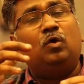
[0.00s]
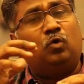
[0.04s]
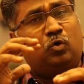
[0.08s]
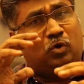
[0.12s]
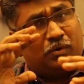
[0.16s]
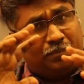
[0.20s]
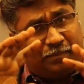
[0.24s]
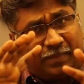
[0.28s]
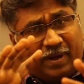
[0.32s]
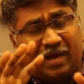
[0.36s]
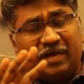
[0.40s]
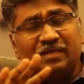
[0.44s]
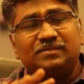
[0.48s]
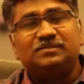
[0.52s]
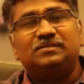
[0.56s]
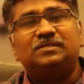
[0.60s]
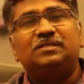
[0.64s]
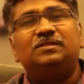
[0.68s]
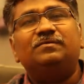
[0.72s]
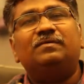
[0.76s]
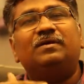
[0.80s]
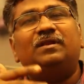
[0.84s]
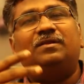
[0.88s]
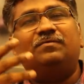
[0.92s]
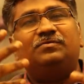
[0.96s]
ஒரு
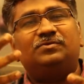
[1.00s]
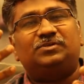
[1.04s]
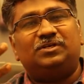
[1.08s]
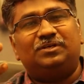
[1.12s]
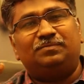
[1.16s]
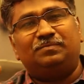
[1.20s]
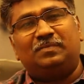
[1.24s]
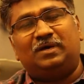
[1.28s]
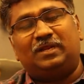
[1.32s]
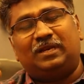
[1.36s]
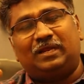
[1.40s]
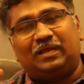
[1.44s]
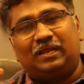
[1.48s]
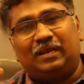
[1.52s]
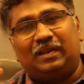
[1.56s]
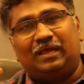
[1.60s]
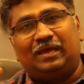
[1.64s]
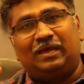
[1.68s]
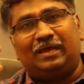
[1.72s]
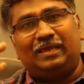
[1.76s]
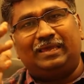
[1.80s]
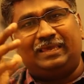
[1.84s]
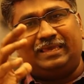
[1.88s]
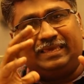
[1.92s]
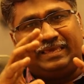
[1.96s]
பாசிட்டிவான விஷயமா இருக்கலாம்